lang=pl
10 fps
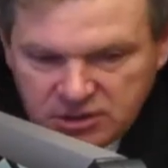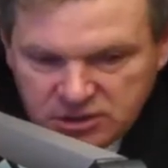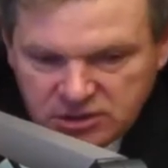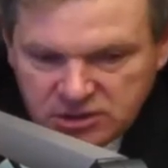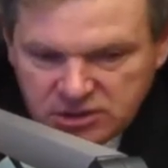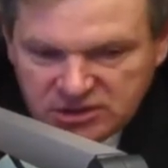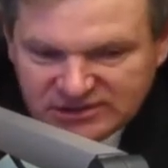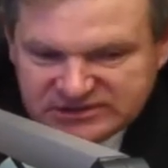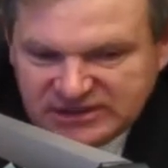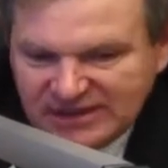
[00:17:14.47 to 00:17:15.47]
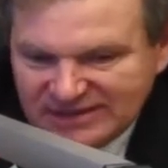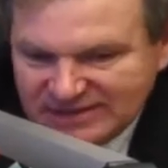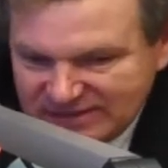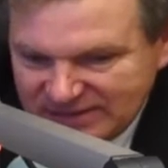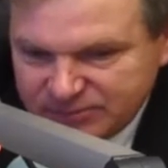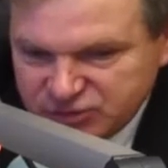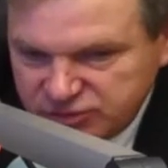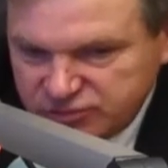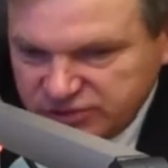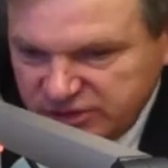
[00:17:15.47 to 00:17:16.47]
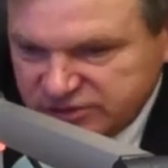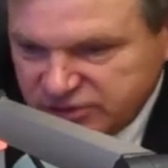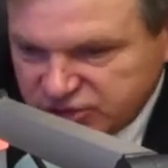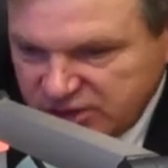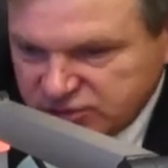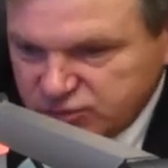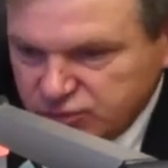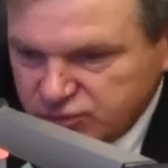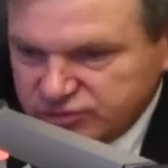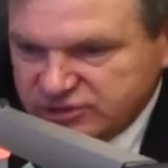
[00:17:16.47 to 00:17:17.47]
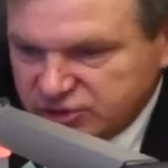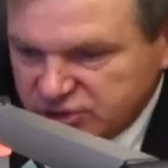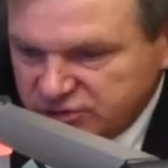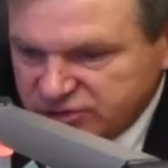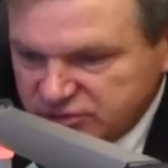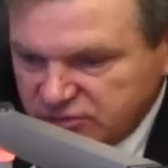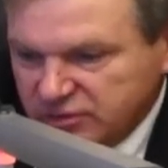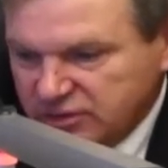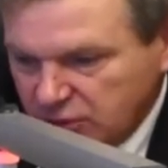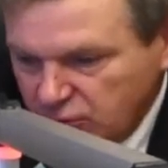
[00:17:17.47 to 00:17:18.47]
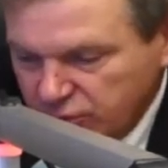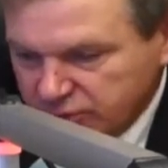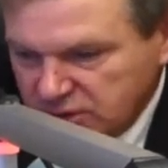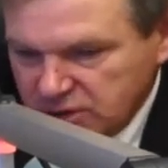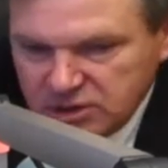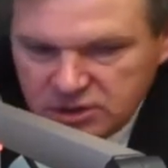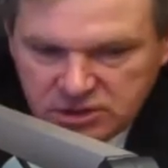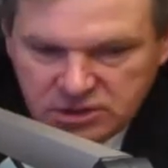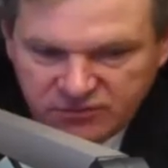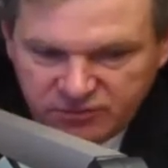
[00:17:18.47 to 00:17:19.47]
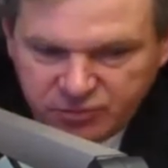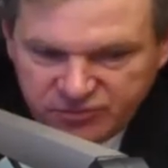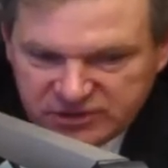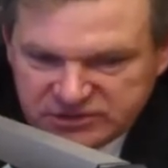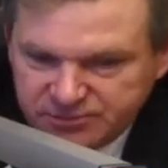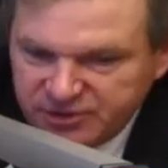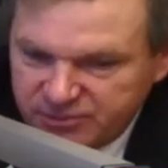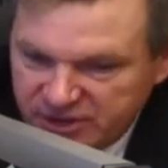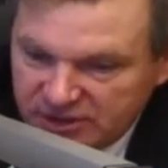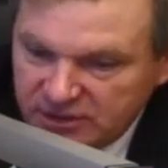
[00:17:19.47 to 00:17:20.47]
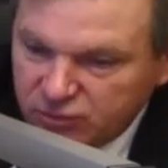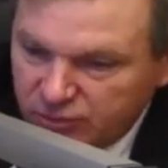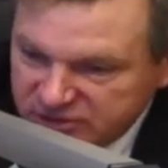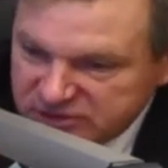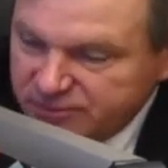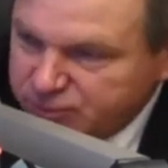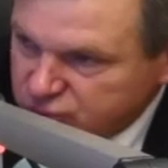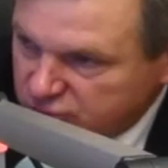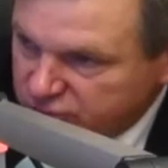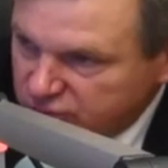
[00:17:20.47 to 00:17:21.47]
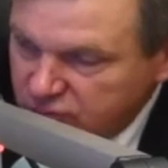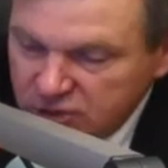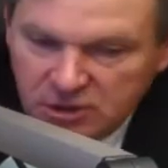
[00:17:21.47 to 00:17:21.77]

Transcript: i za te przyciągnięcie czasu już zaczęły się nagonki i wypowiedzi premiera. Natomiast na początku,